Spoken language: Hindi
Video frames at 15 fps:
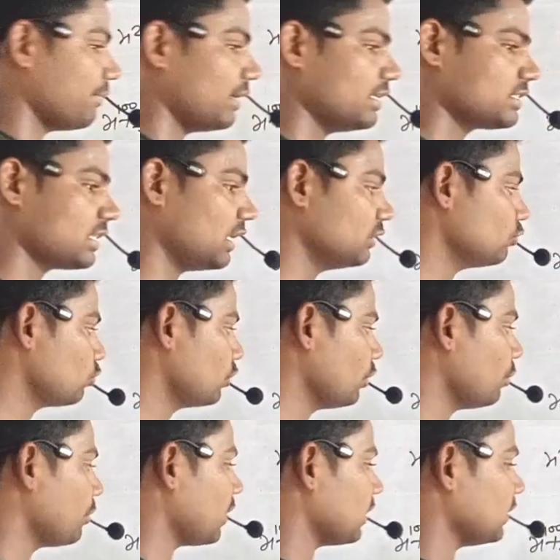कि आपका इसका जो
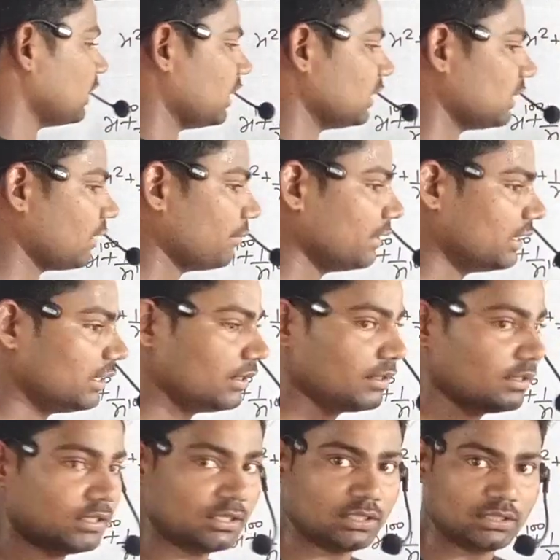क्यूब करते हैं तब ही
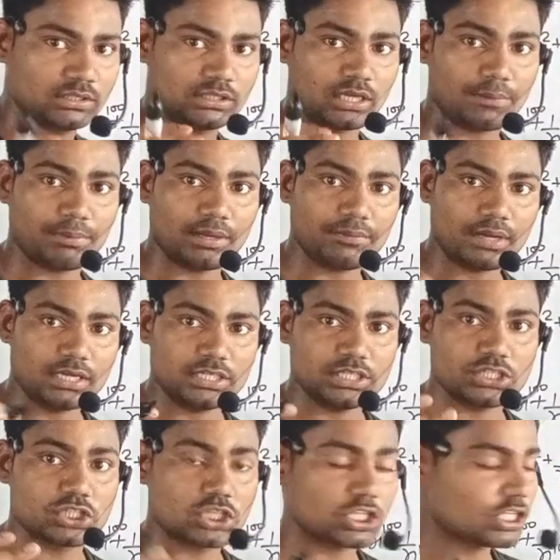ट्रिपल
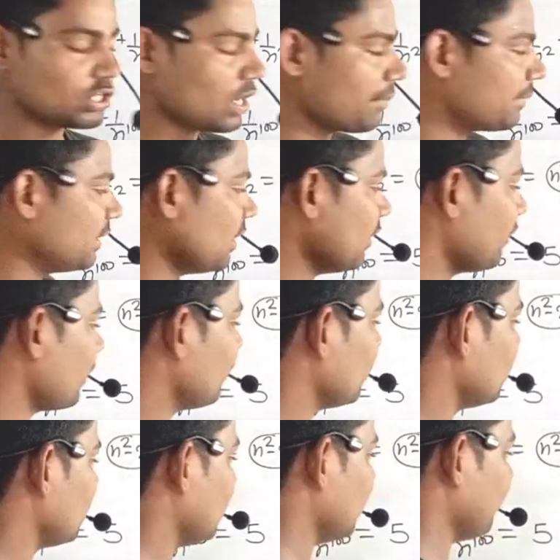वाली स्थिति आपकी यहाँ पर
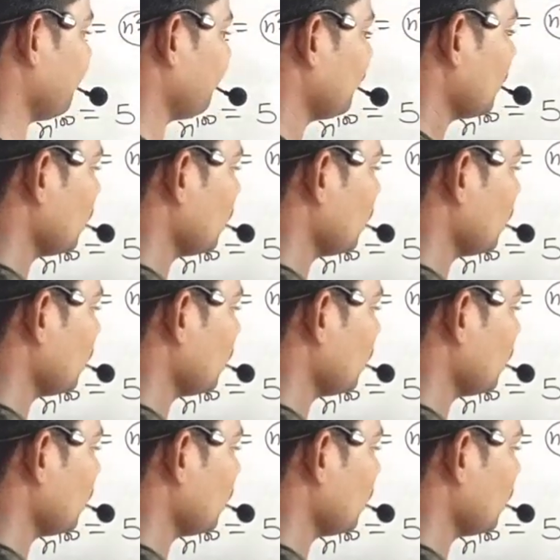बनती है